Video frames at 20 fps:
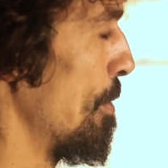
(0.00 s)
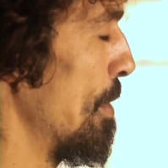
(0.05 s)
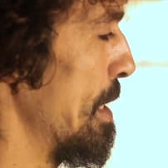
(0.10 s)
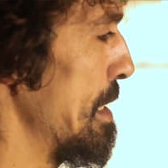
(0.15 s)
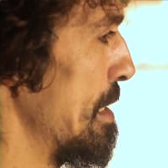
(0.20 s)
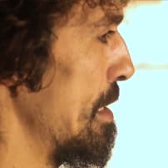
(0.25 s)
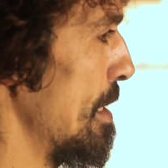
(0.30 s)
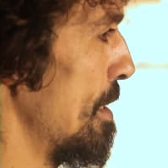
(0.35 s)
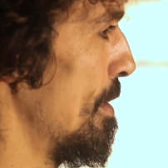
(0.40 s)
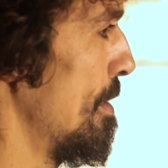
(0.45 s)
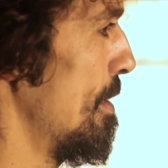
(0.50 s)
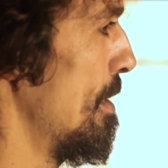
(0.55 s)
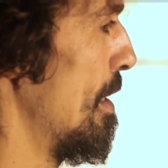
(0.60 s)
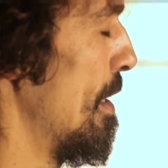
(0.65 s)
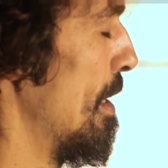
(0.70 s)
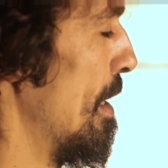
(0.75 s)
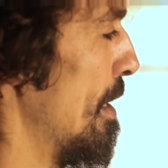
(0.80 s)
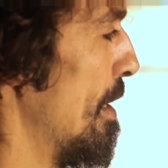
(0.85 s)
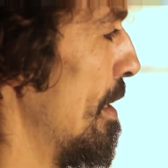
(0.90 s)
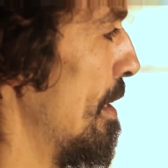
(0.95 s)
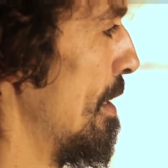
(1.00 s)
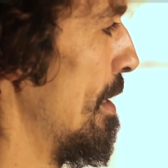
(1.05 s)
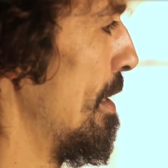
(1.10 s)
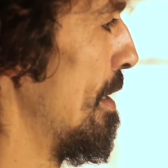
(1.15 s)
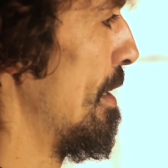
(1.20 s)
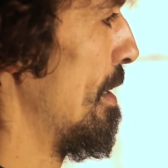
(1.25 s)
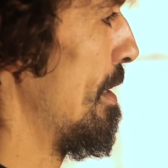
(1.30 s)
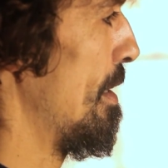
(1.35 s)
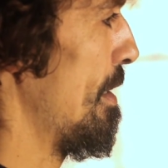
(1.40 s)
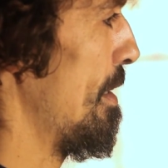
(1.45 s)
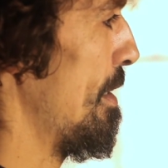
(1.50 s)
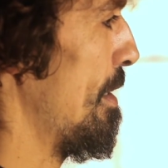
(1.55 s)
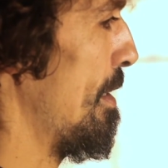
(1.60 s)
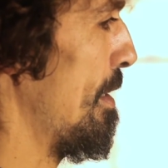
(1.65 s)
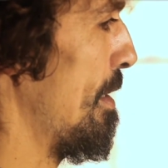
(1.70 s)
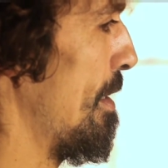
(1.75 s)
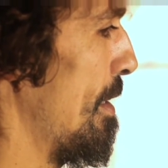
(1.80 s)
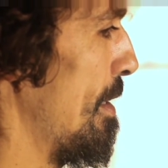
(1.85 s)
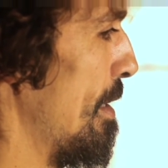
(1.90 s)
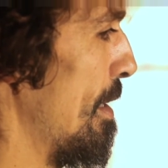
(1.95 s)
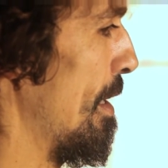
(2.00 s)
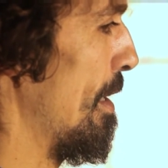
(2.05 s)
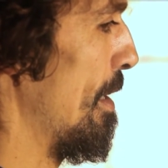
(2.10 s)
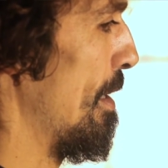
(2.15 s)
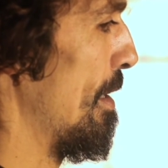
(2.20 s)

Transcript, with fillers: guanche ¿no? y